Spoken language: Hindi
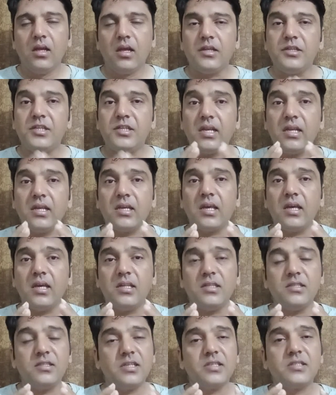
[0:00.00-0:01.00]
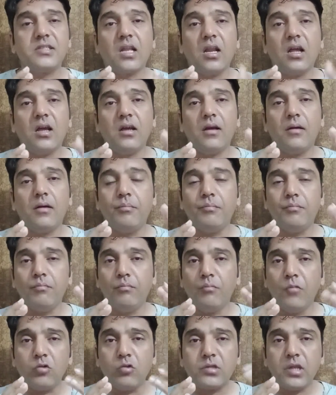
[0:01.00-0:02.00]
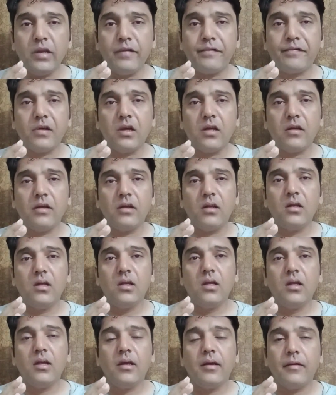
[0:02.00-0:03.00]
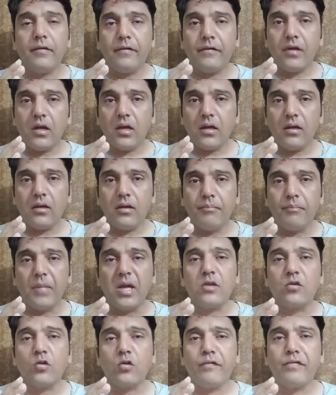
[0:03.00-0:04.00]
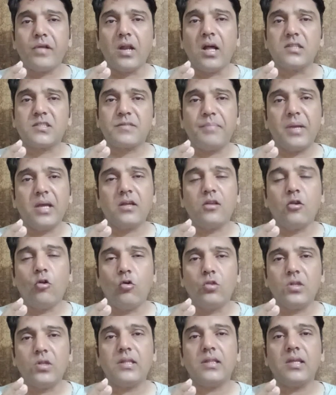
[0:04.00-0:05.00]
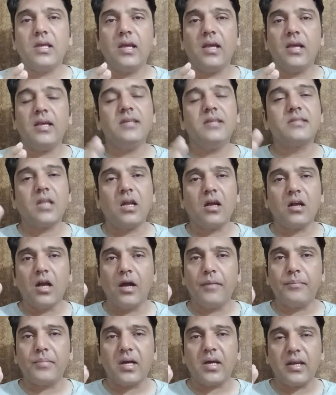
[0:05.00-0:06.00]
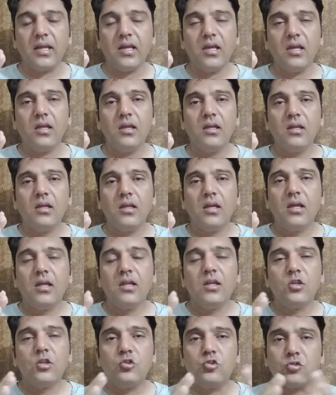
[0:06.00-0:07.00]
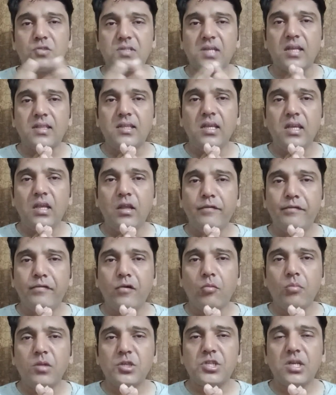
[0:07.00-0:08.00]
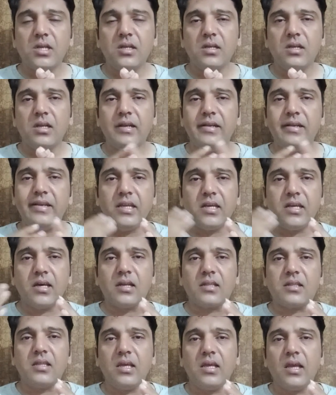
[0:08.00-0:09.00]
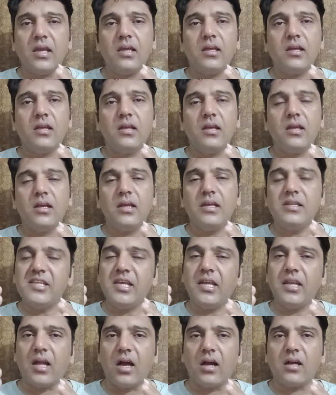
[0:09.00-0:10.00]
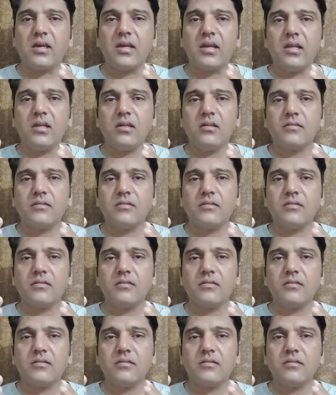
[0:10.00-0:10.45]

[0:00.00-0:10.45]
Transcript: यानी कि जिस तरह मुख्तलिफ माइक्रो फ्रांस बैंक लोन देते हैं इस तरह काम कर ले जो ज़ाती इंफॉर्मेशन लीक करते हैं ये ना करें